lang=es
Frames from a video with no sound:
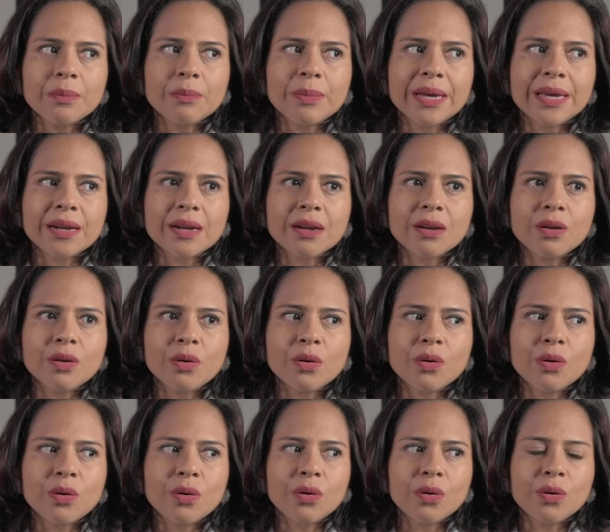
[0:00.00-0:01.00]

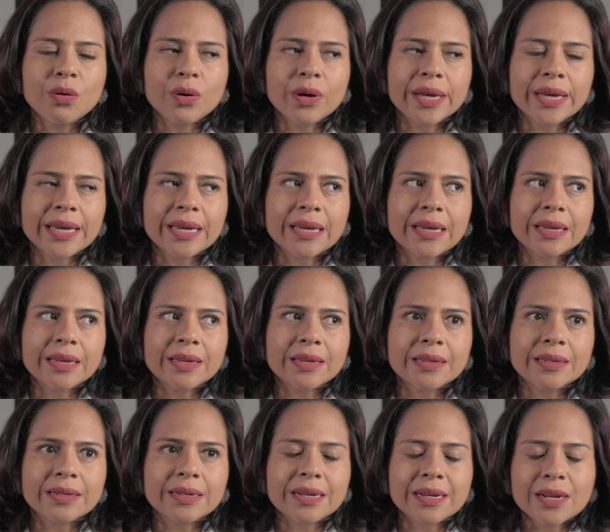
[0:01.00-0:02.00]
verlo
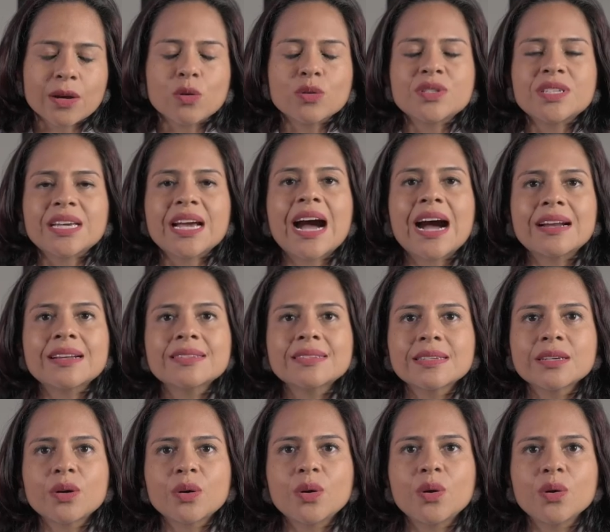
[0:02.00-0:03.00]
eh,
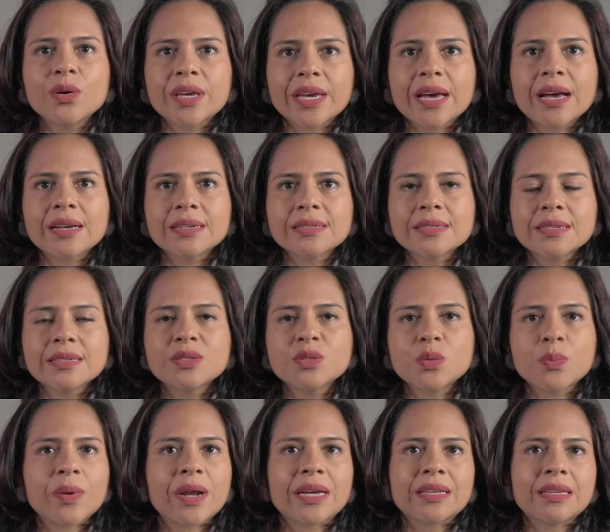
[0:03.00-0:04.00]
regocijarse con lo que hace en
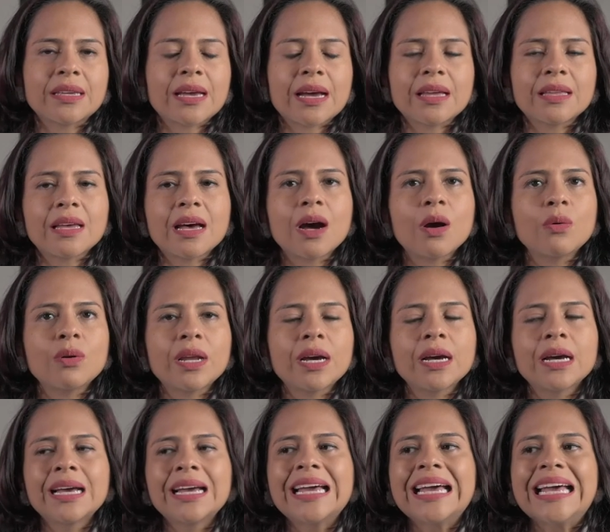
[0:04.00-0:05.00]
su práctica de aula,
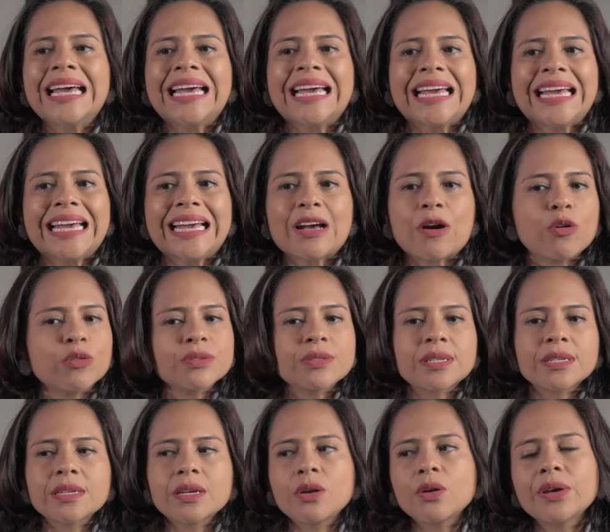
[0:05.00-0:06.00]

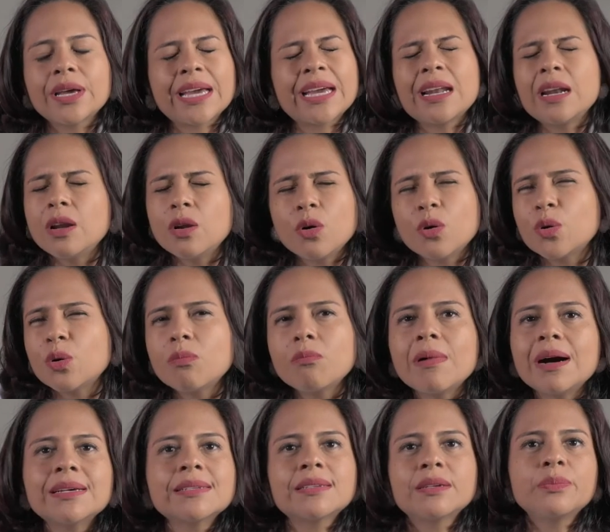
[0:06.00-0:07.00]
considero que es el logro
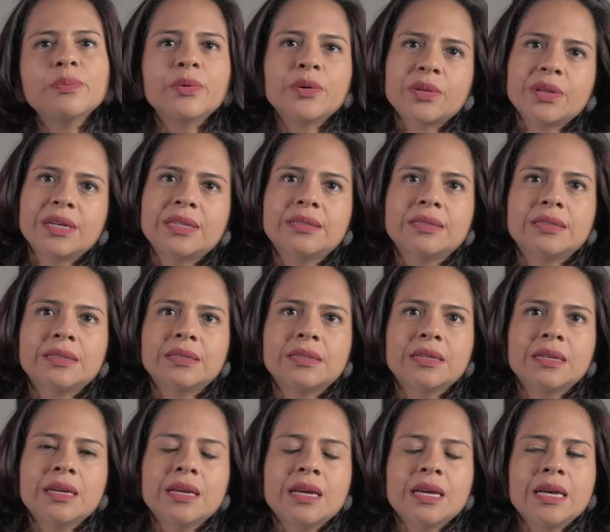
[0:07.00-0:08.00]
más importante
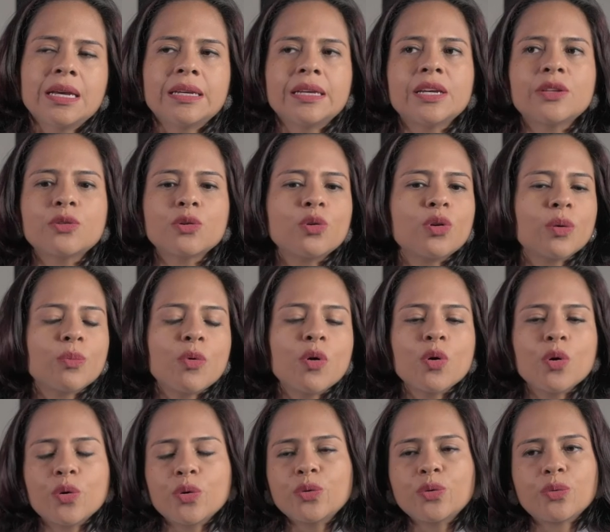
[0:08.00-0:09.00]
y esto lo hemos
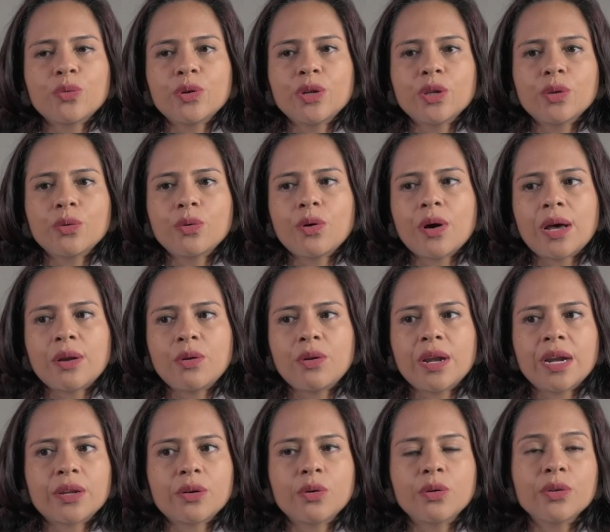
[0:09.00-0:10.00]
construido a lo
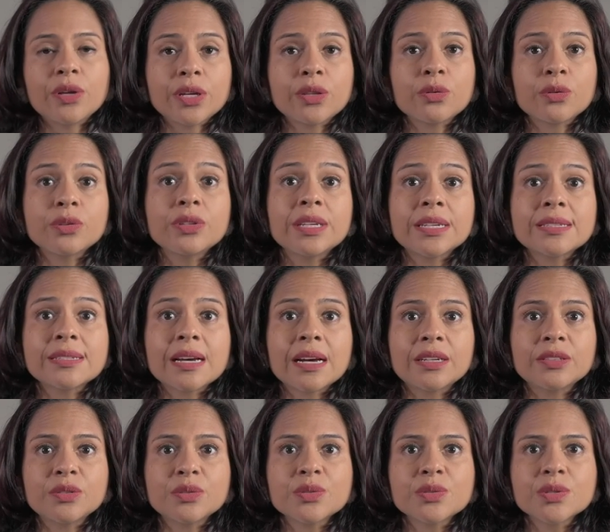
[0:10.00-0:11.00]
largo de estos 10
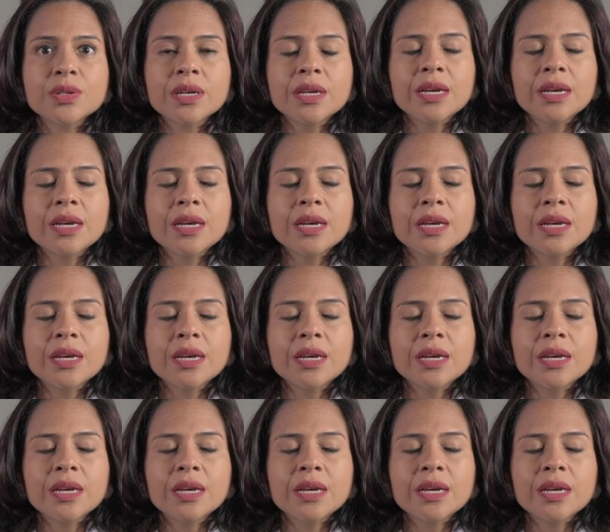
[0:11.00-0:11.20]
años.